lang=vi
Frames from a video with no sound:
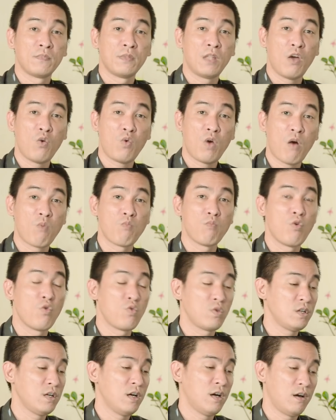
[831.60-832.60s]
nếu không
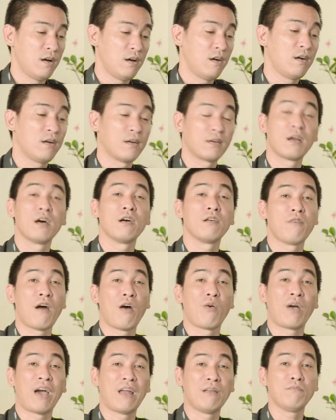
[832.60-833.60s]
muốn à, rơi
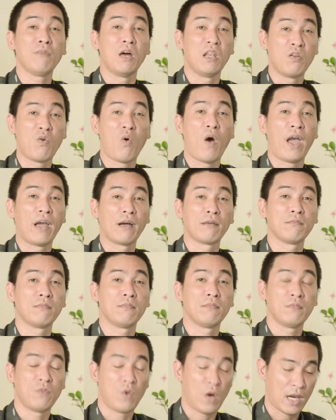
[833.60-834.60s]
vào cảnh bệnh hoạn
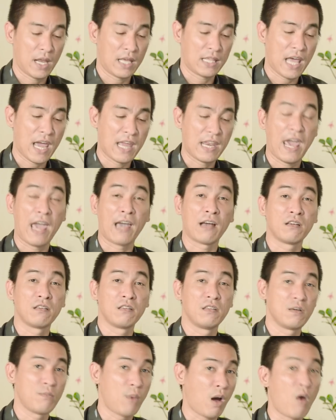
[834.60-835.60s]
hoặc là tai nạn
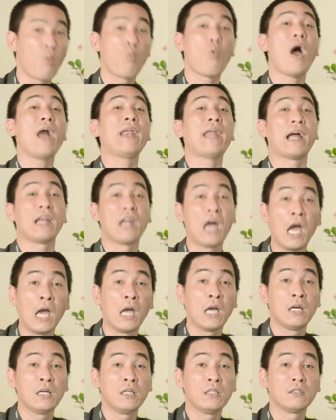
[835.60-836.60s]
nhưng mà không quá nặng nề
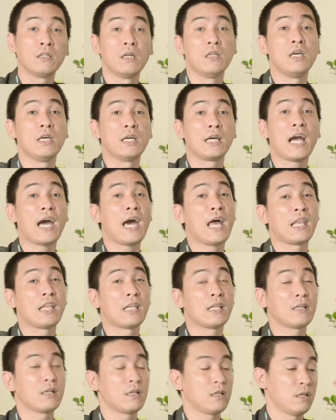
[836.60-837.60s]
tại vì các
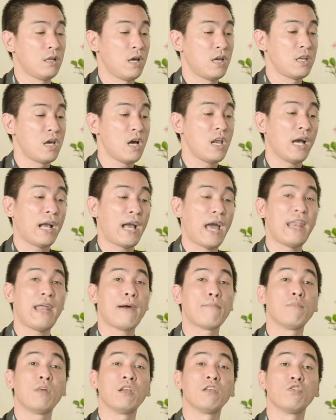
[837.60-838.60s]
anh nên nhớ là cả
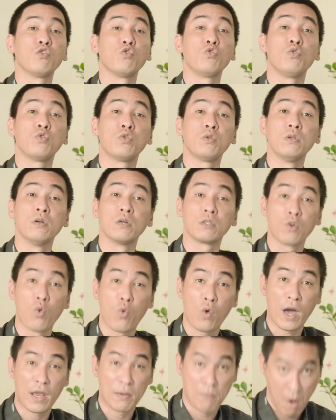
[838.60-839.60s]
năm mình được
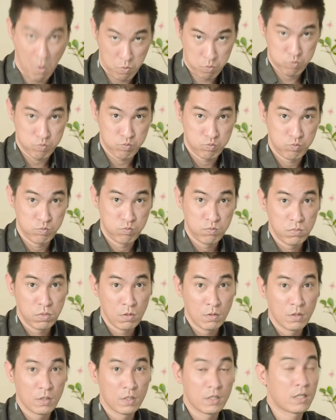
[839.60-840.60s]
thuộc hành mộc
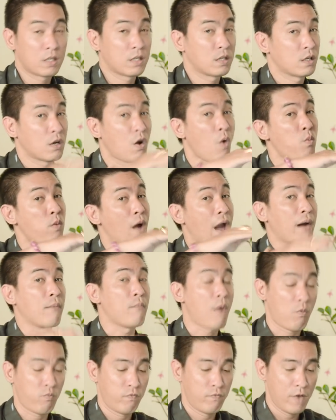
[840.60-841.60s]
cùng
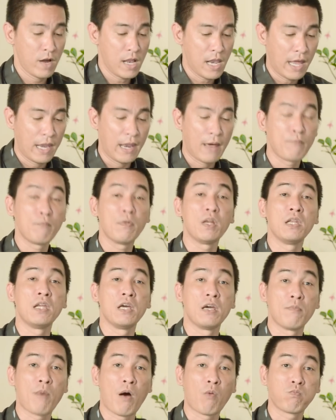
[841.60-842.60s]
hàng mộc với lại năm bình
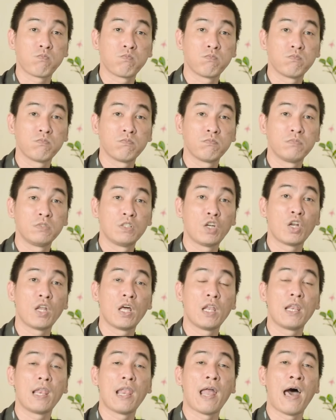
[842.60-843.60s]
địa mộc cho
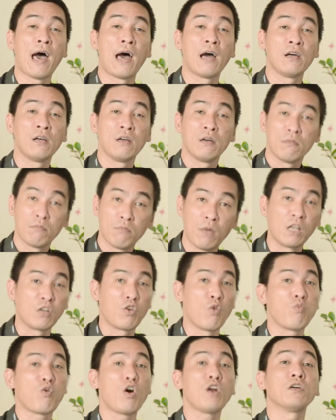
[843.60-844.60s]
nên là mình
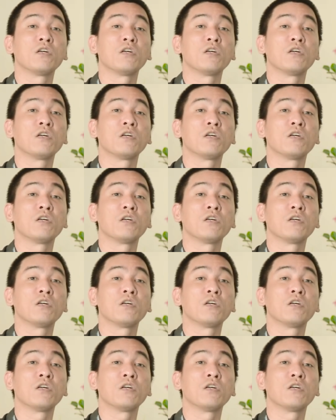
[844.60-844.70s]
cũng có